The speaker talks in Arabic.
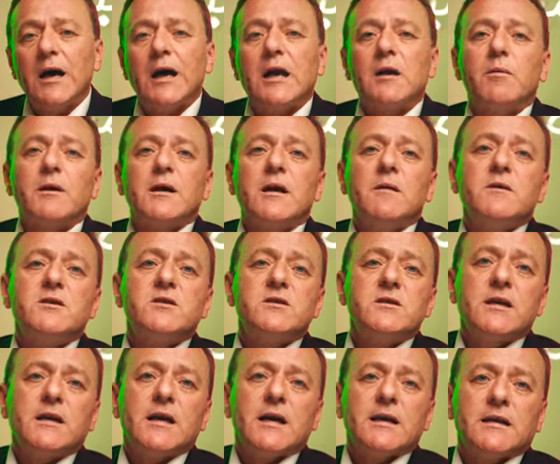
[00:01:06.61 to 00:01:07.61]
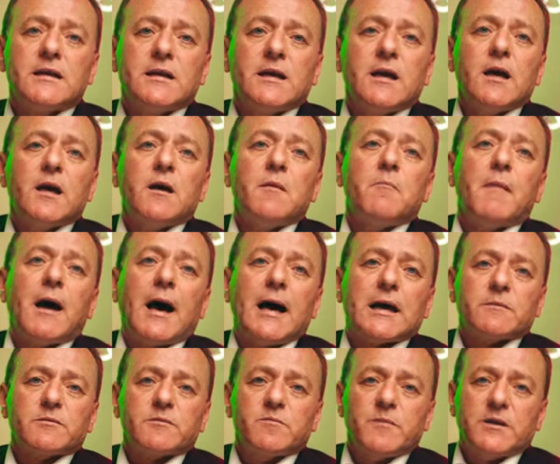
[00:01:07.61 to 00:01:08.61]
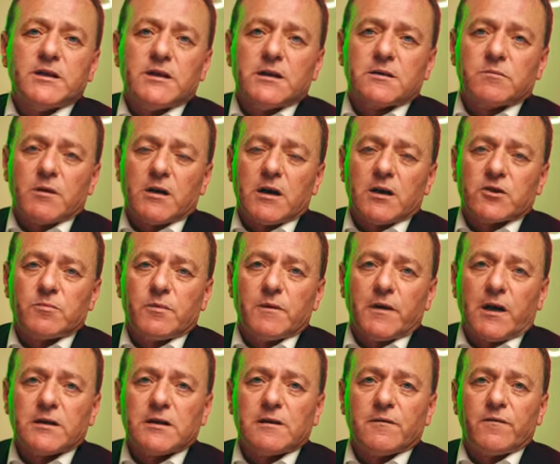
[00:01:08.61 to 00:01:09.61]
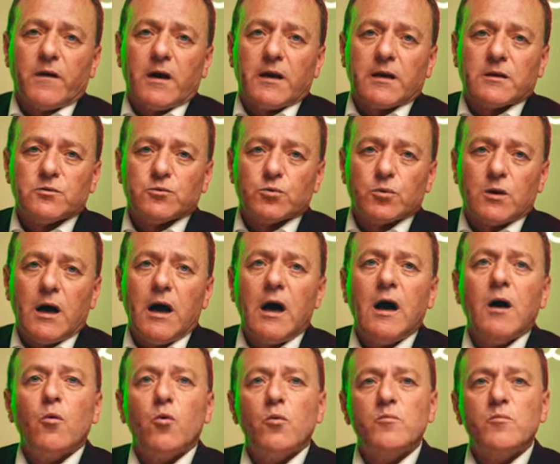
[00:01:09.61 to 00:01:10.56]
البرنامج الشيكاكي مع ربط مدينه مراكش بالخط الفائق السرعه